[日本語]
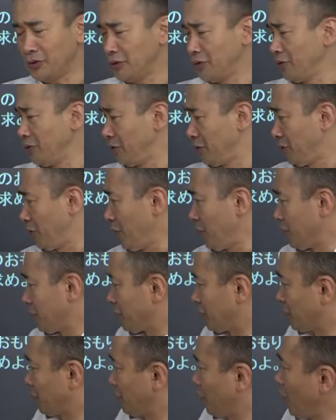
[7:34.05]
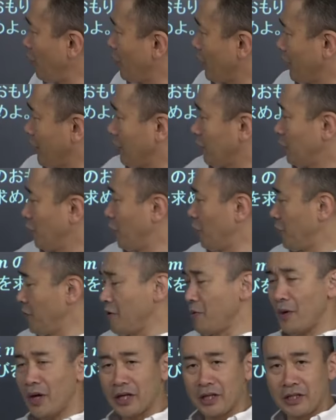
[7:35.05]
うするとどうかな伸
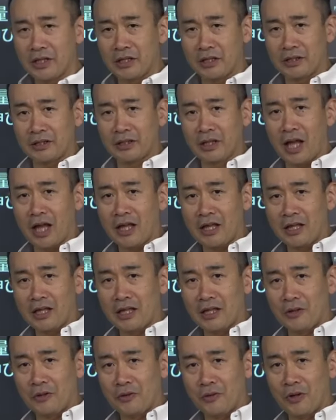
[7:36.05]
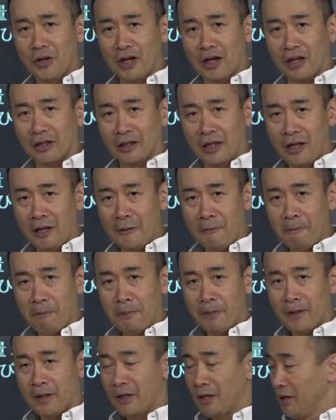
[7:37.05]
びは一体いくらかな
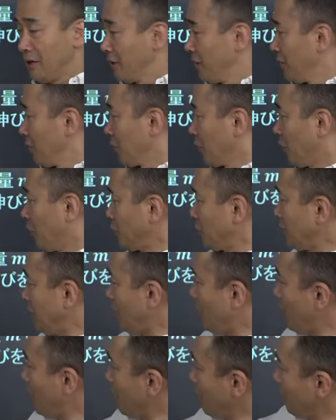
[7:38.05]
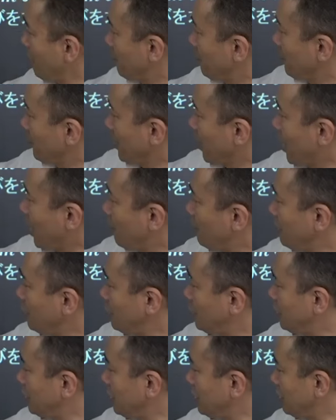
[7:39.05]
こちらは
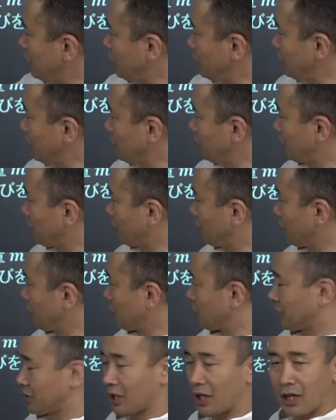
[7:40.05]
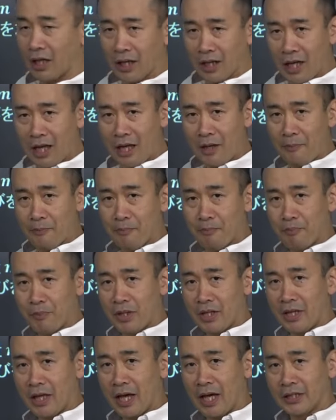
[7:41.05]
mg ニュートンの力が
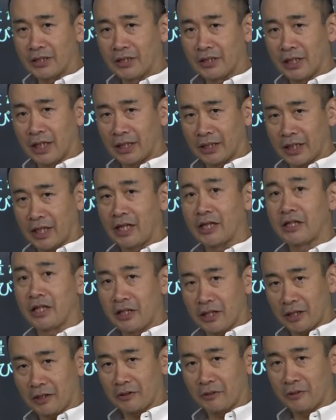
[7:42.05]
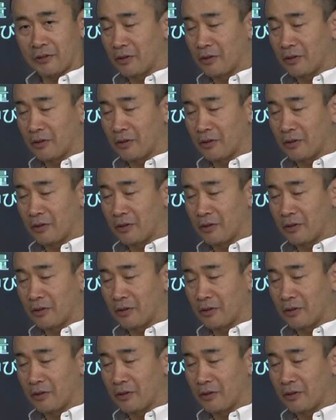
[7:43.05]
右端に働いていた。